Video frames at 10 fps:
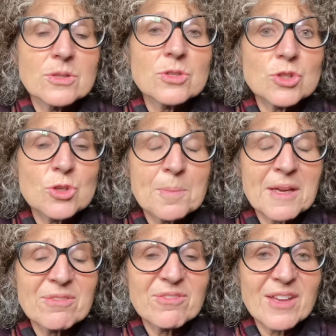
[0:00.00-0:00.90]
Je
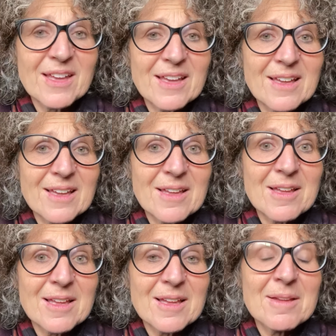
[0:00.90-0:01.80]
préfère
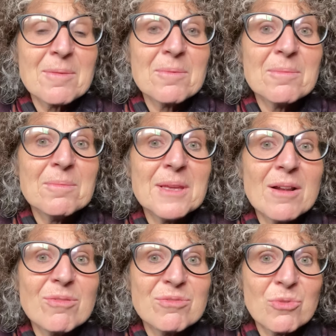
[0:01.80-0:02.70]

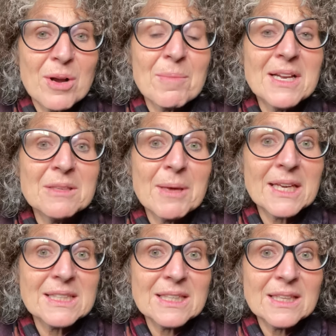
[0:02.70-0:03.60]
mille fois ma
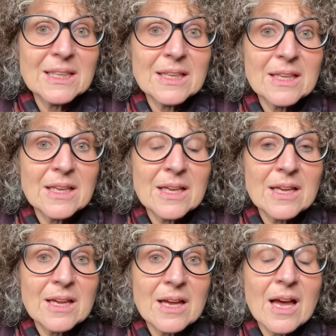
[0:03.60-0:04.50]
liberté
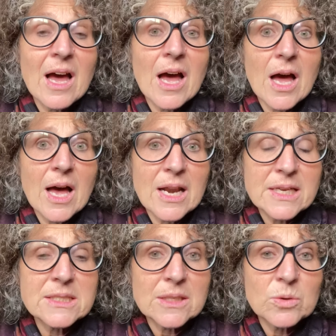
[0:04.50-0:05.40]
à la
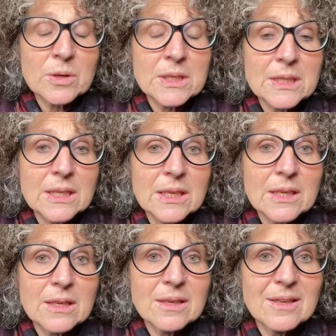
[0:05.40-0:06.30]
sécurité.
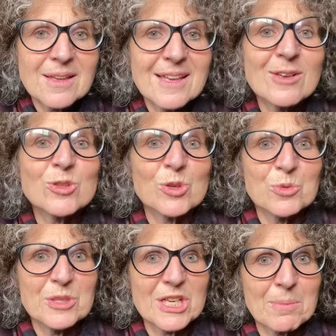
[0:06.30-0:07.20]
Et
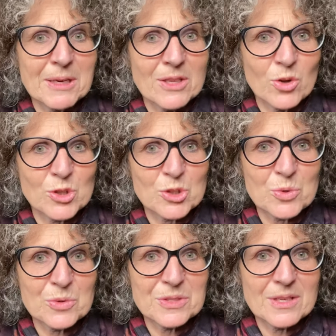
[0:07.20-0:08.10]
aujourd'hui, j'ai appris une grande
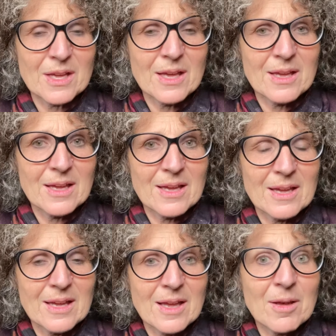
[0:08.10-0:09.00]
chose.
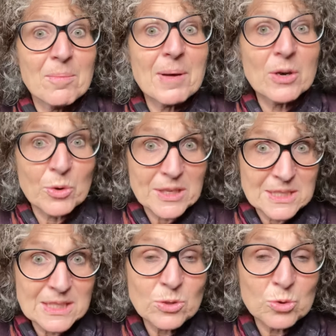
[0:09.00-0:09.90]
Par le
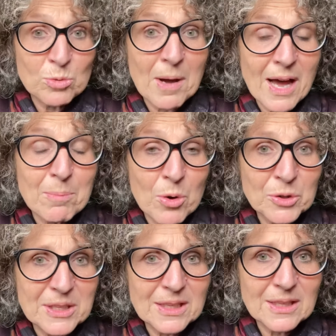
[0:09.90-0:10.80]
récit que tu m'as
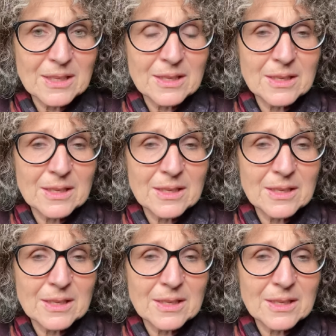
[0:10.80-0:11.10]
rapporté,